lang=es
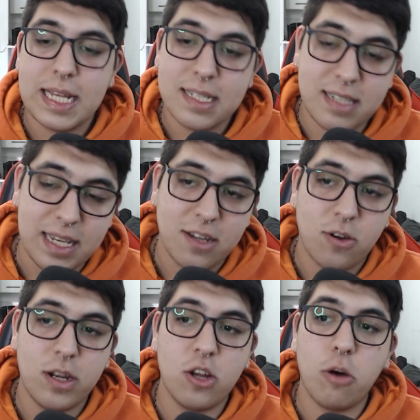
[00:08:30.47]
Sí,
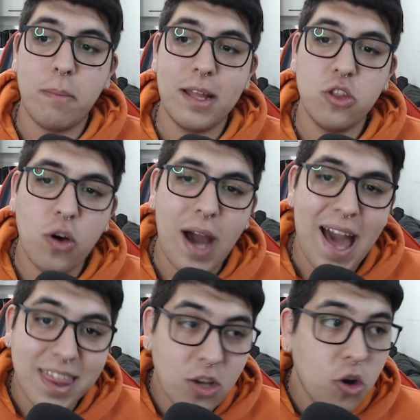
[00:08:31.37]
con el comando add